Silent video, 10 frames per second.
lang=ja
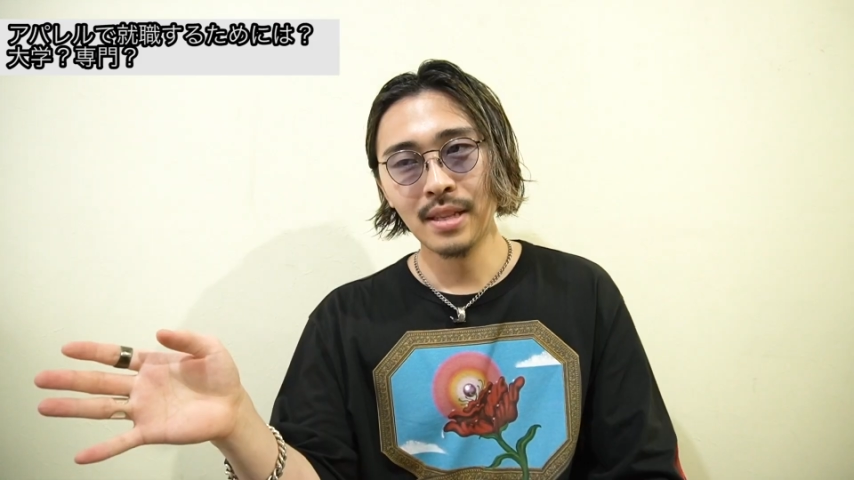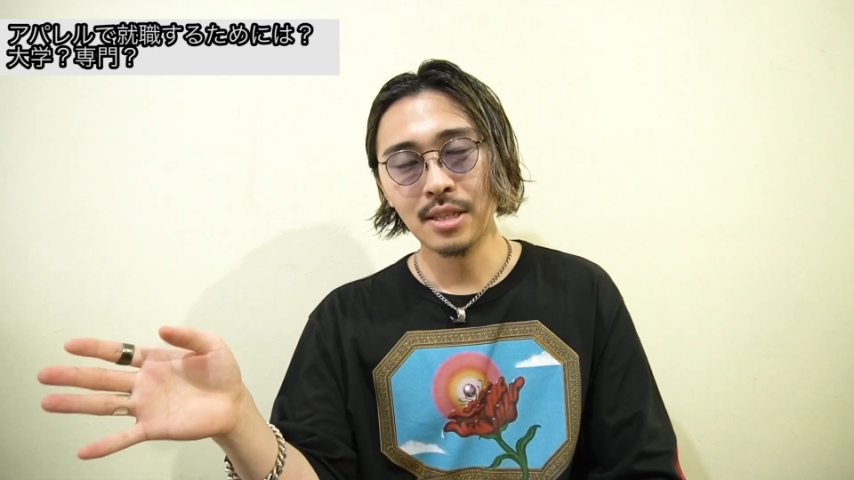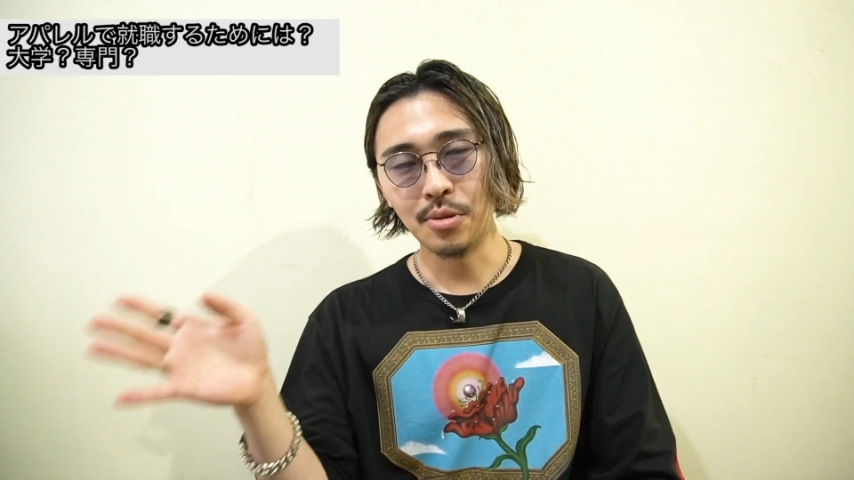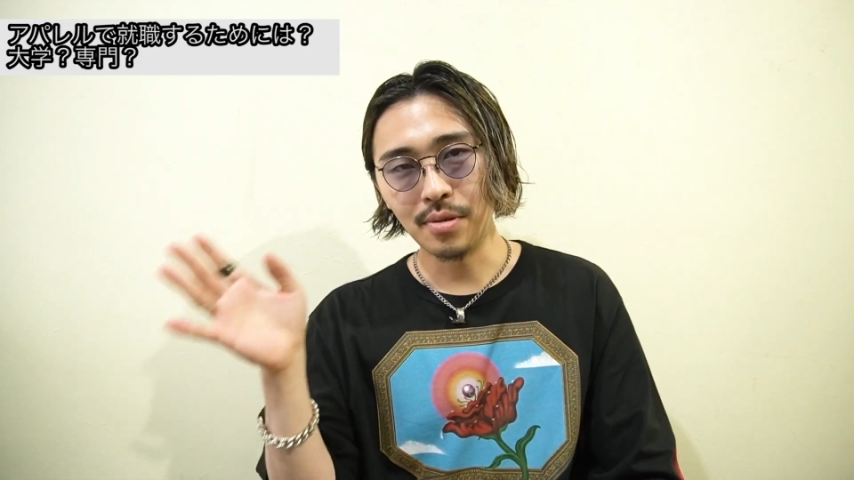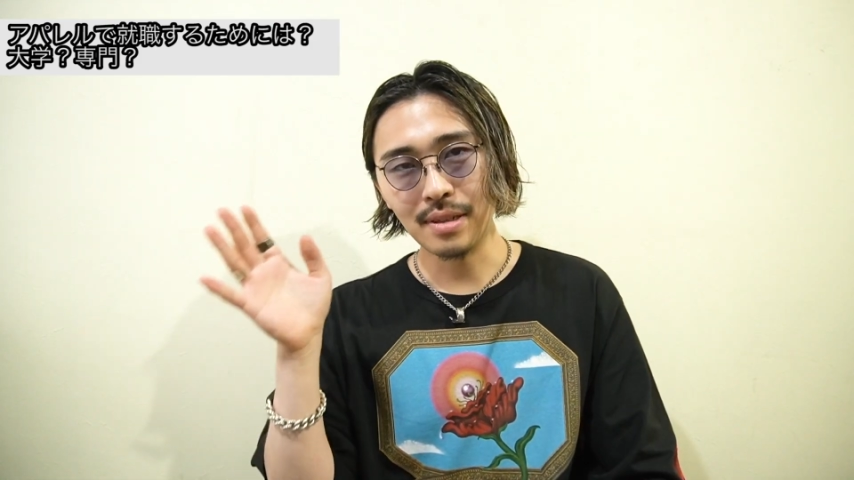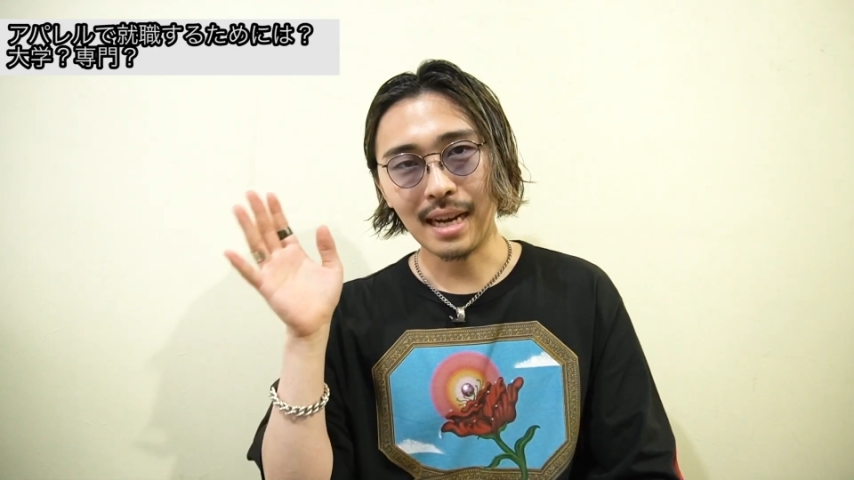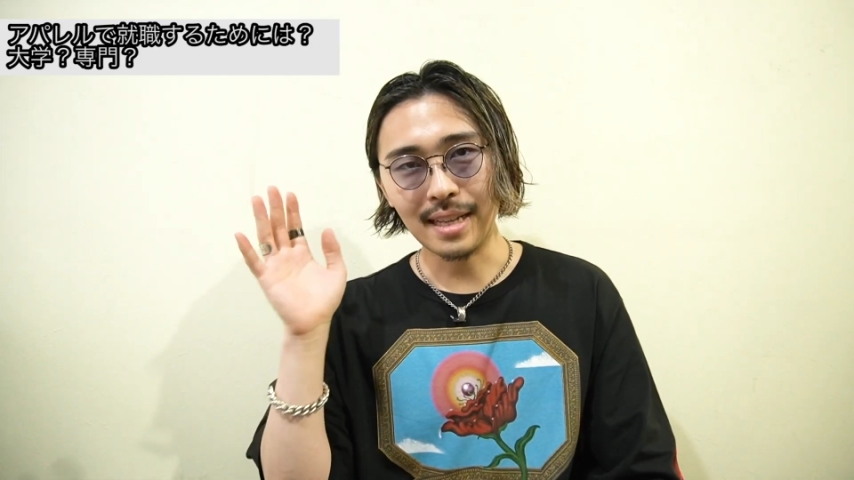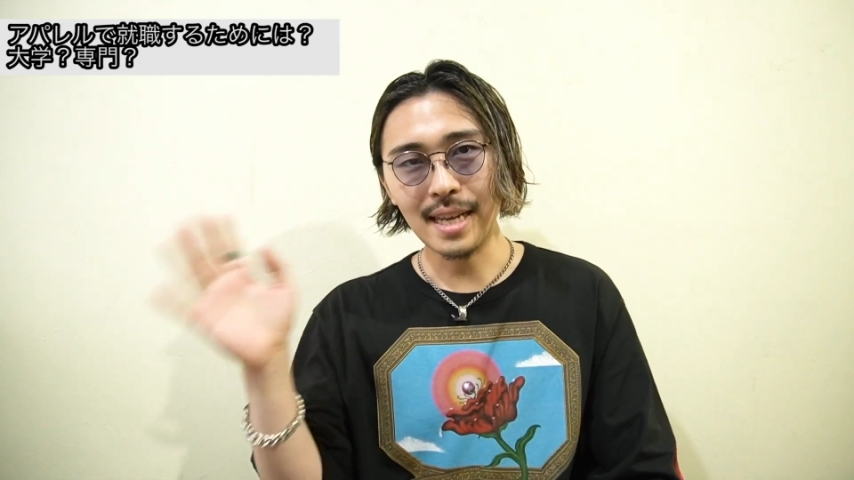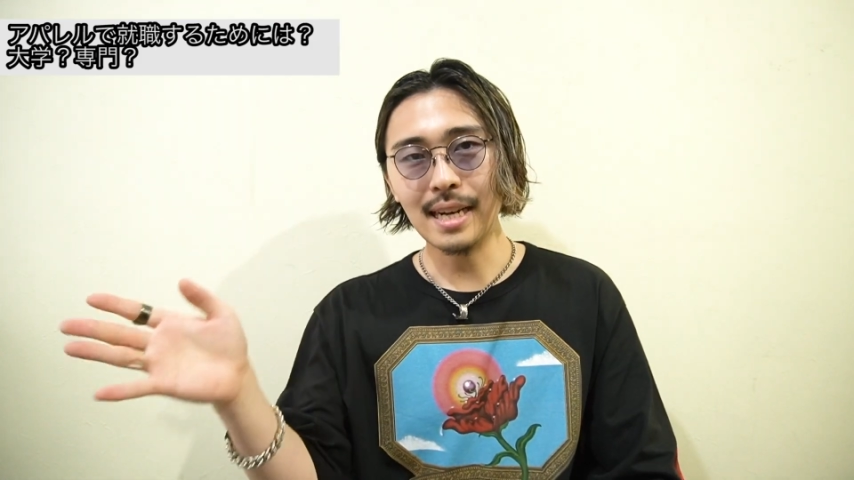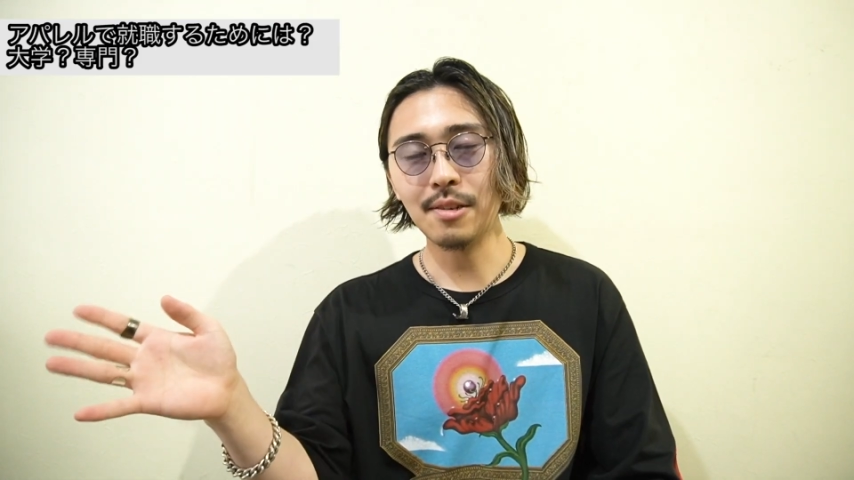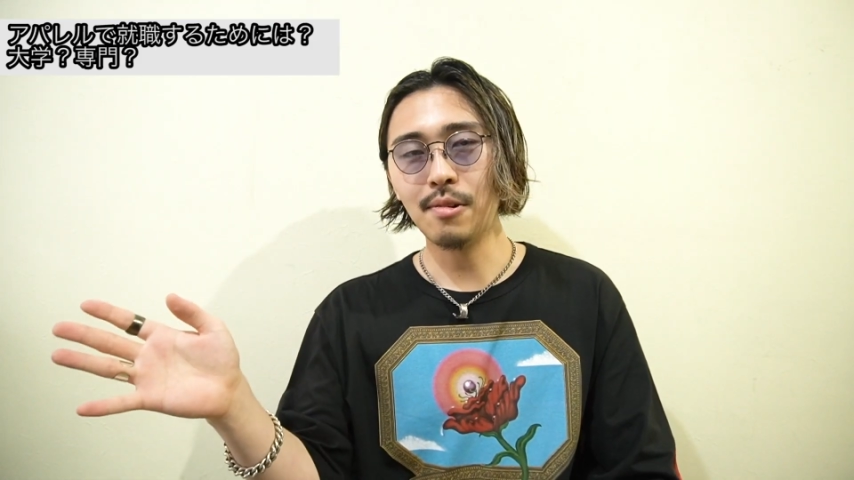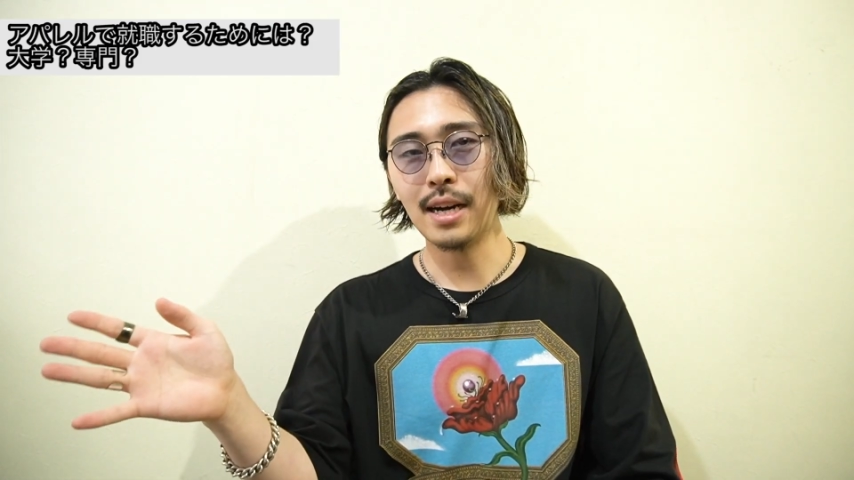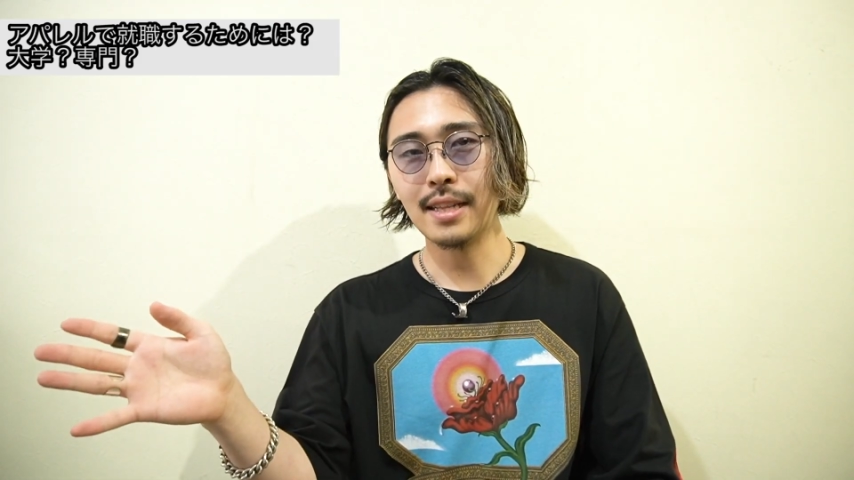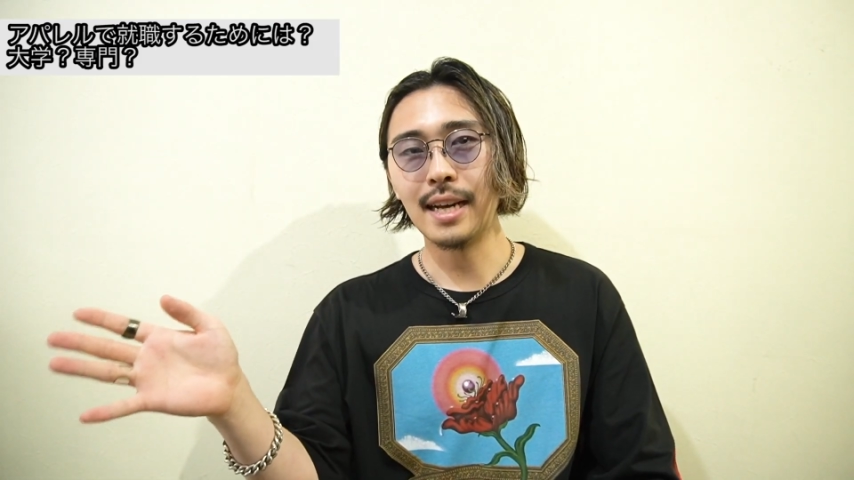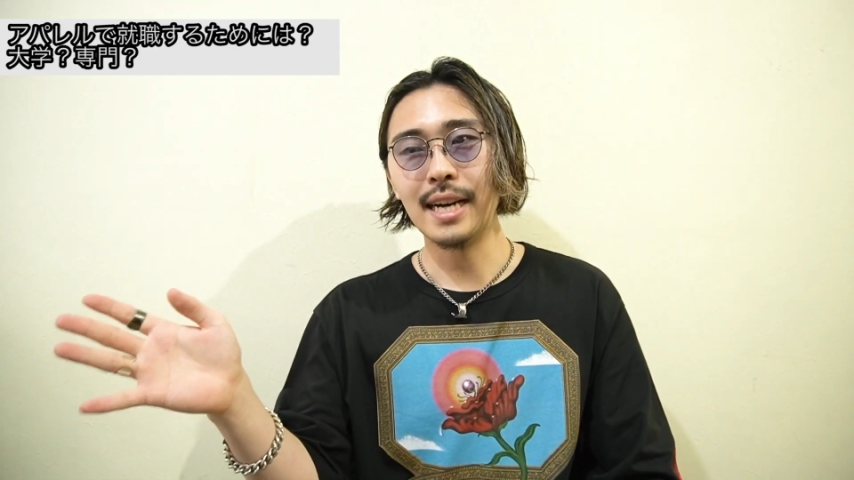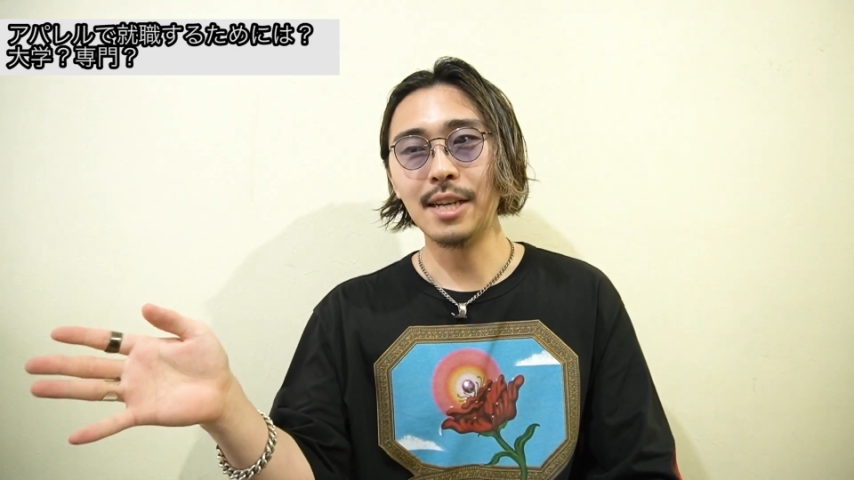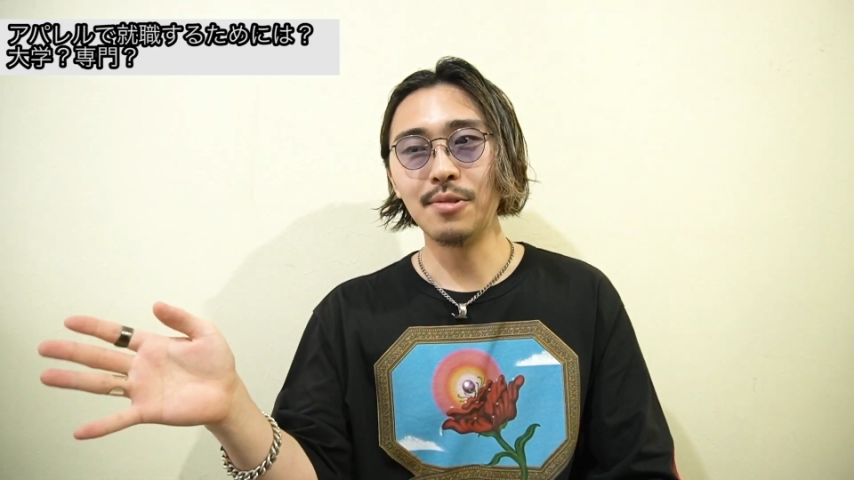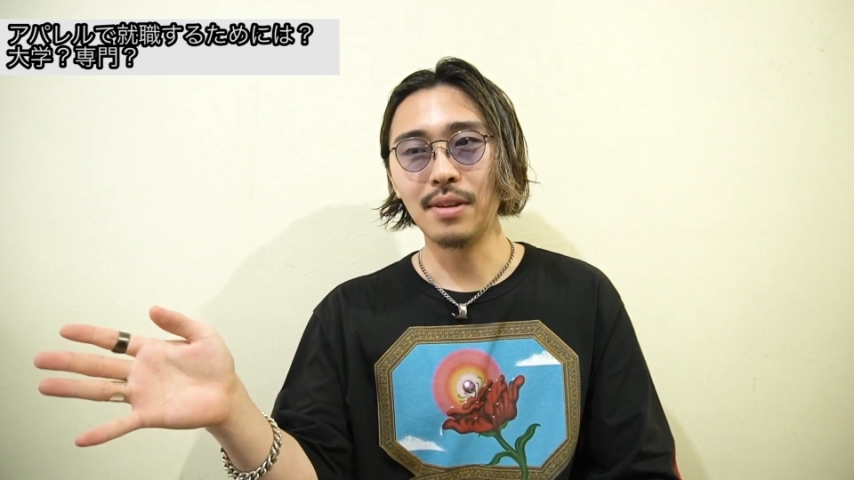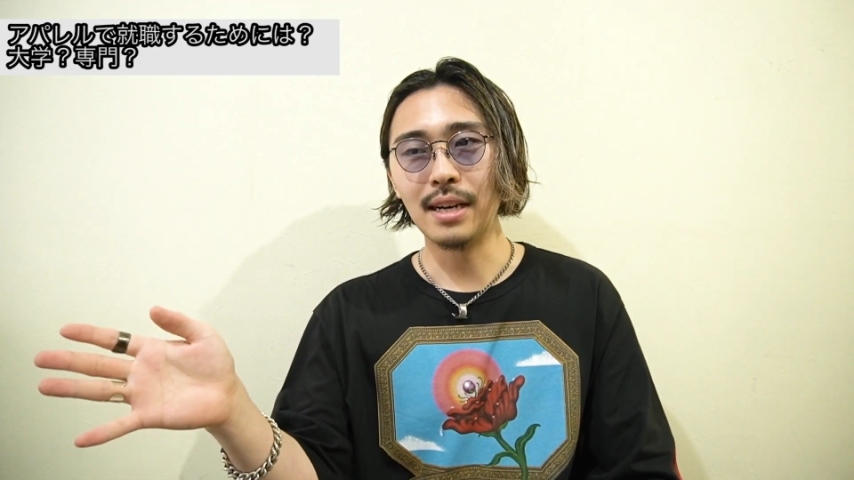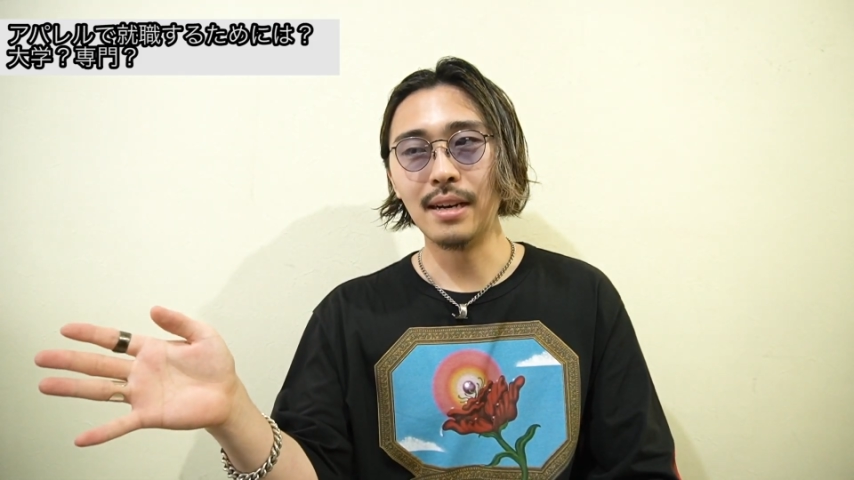その固い覚悟があって入る
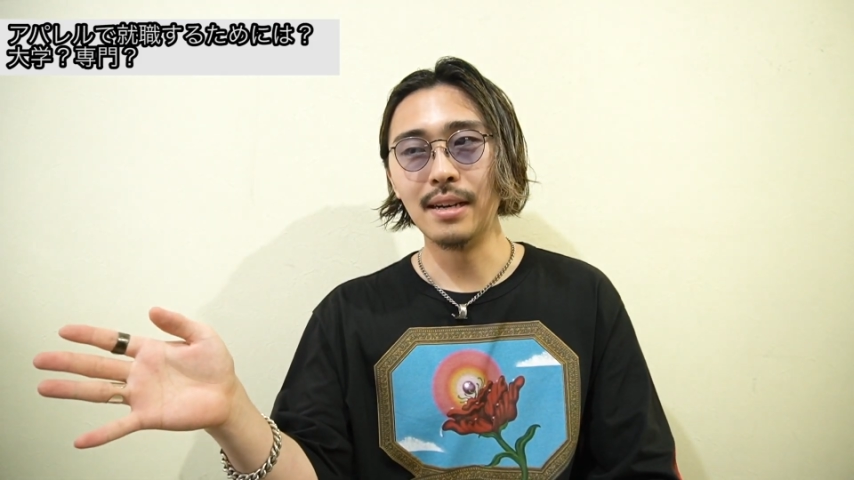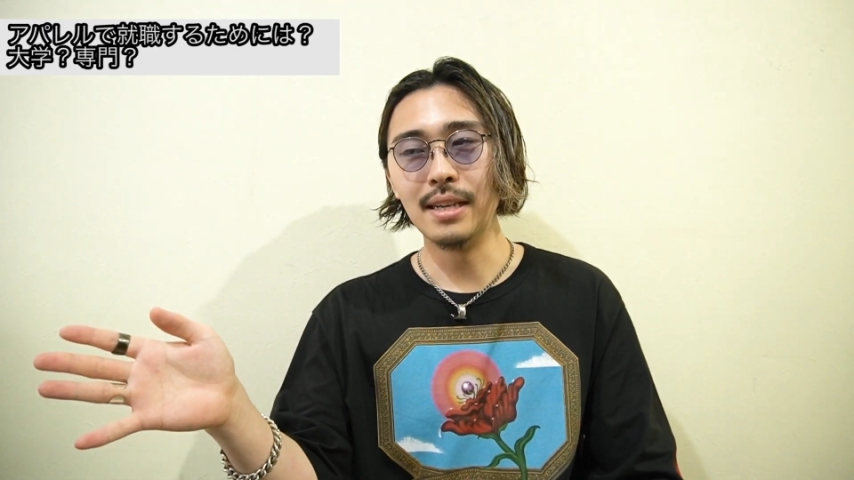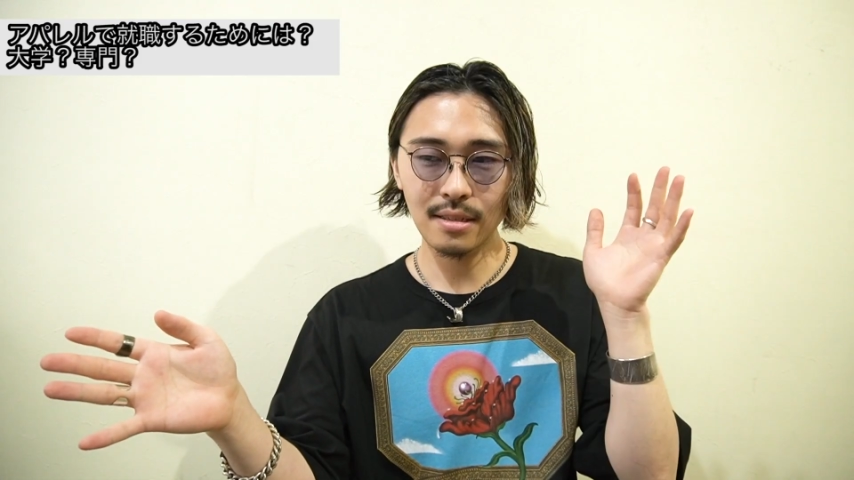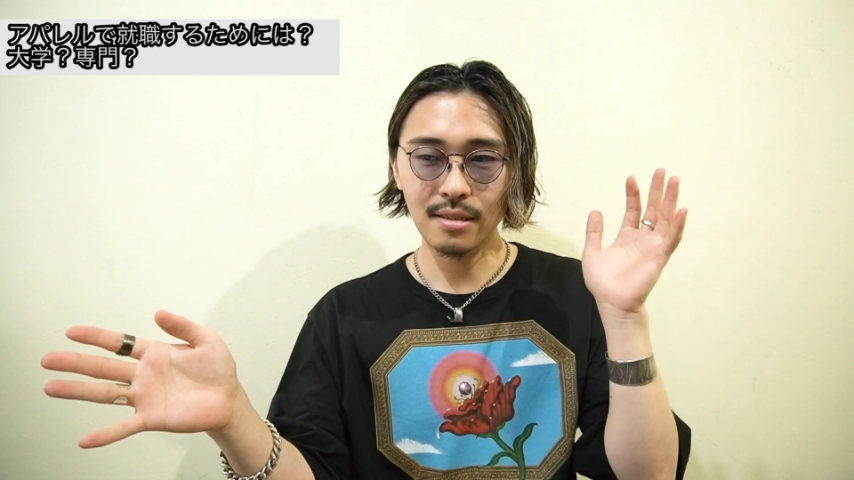のか